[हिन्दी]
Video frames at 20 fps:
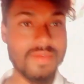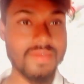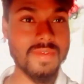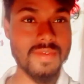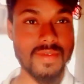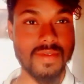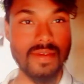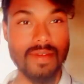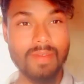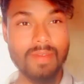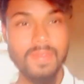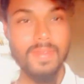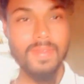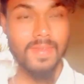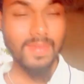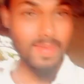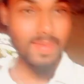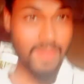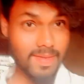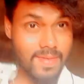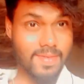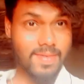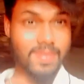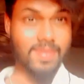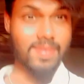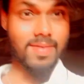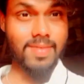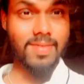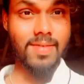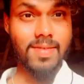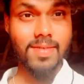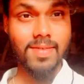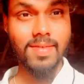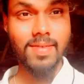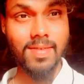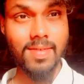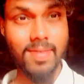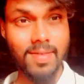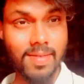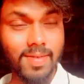देता हूँ कि कैसा है
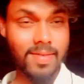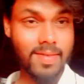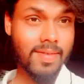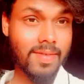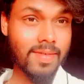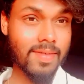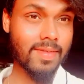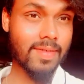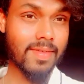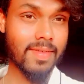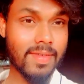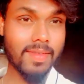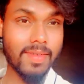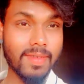मुझे तो बहुत